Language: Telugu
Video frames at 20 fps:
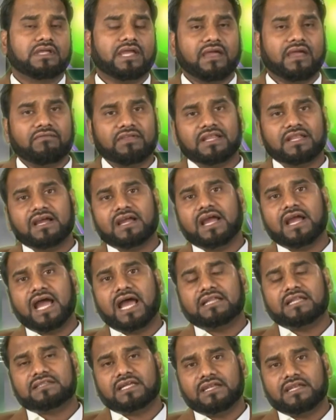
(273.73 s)
ఏ విధంగా
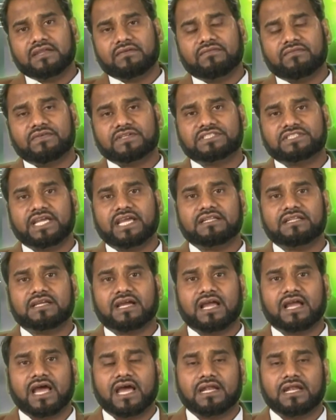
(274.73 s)
అతన్ని
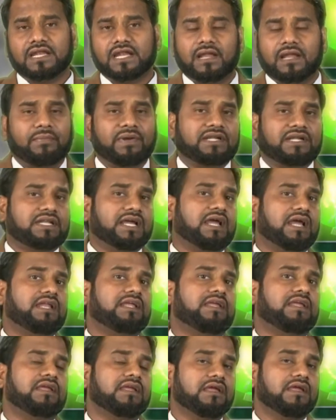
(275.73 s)
విజేతగా
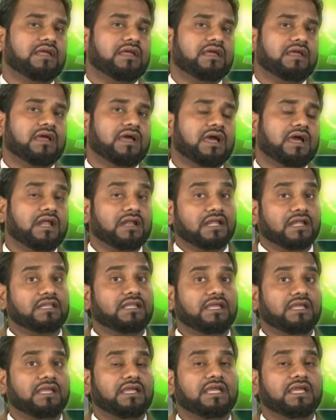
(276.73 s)
నిలబెట్టాలి
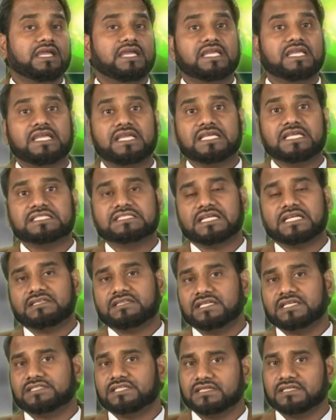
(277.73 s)
అన్నదే ఈ
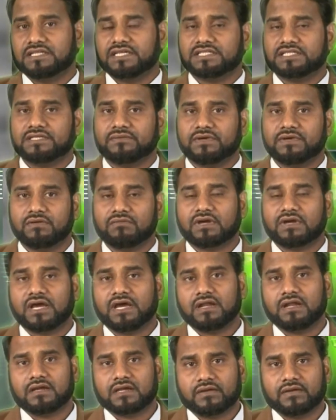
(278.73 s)
సత్య సందేశం అను
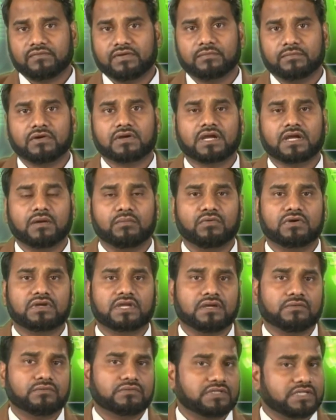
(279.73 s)
కార్యక్రమం యొక్క
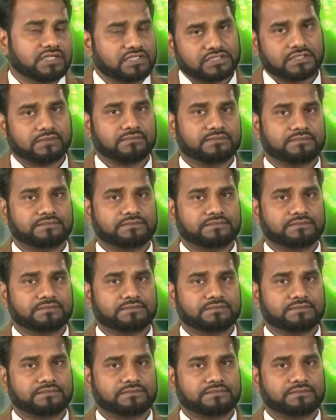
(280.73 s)
ముఖ్య ఉద్దేశం